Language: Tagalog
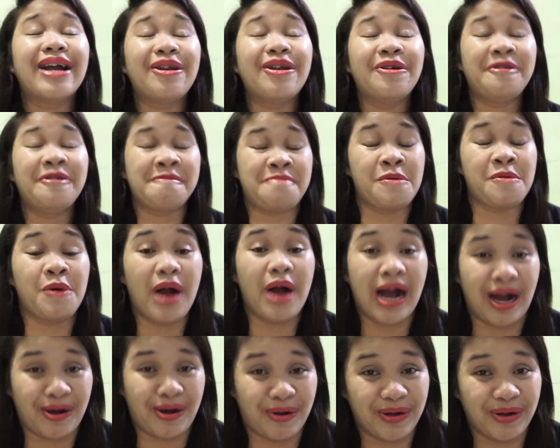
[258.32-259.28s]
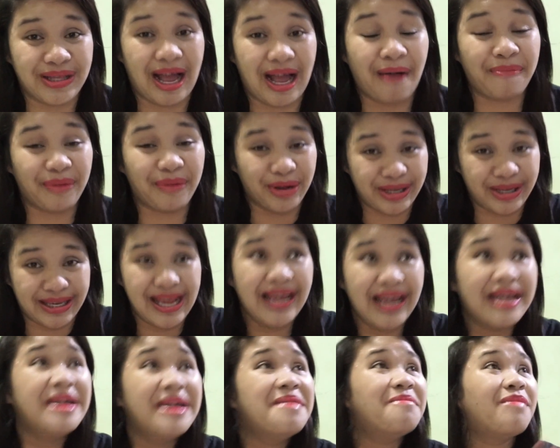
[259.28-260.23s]
Ganun po ako. Tapos
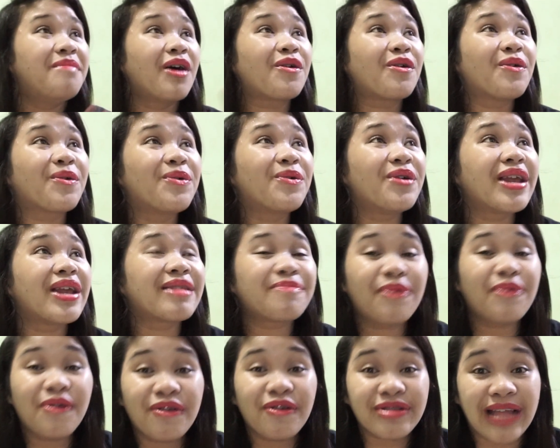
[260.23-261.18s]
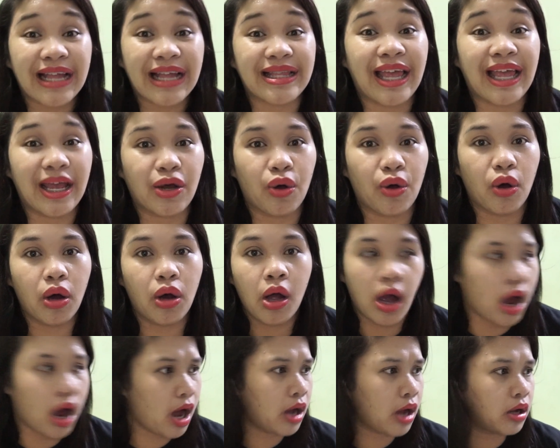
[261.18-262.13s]
magugulat po yung tatay ko.
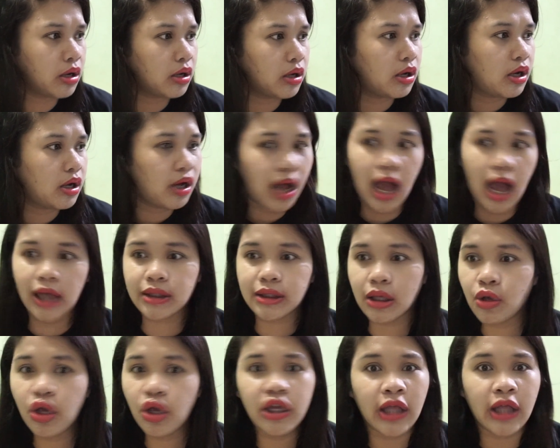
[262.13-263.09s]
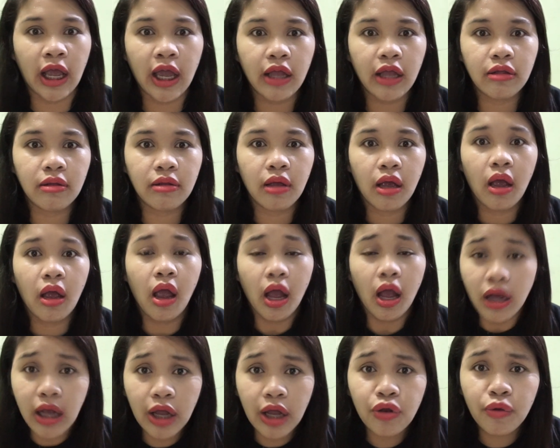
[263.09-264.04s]
Ha? Asan yung inahin?
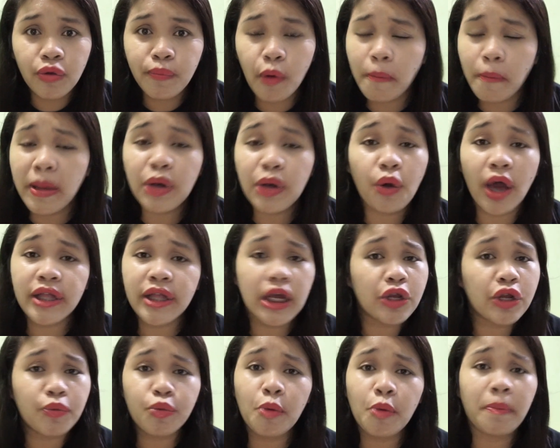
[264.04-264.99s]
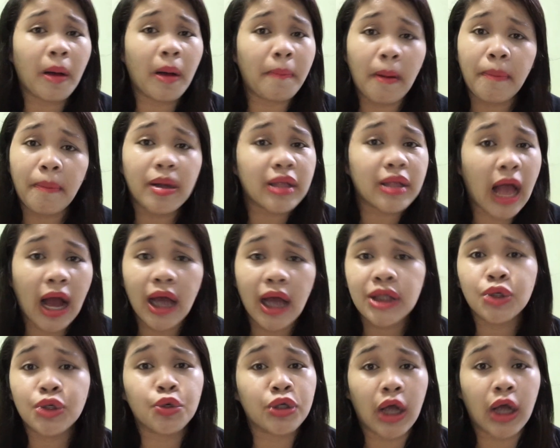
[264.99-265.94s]
Ganun po pero kahit ano pong pagpapatakas
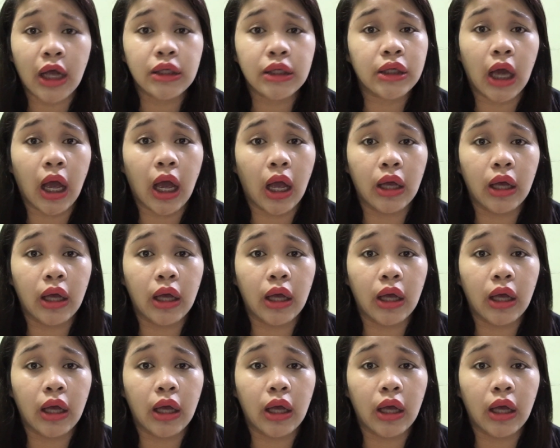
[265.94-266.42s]
ko sa kanya,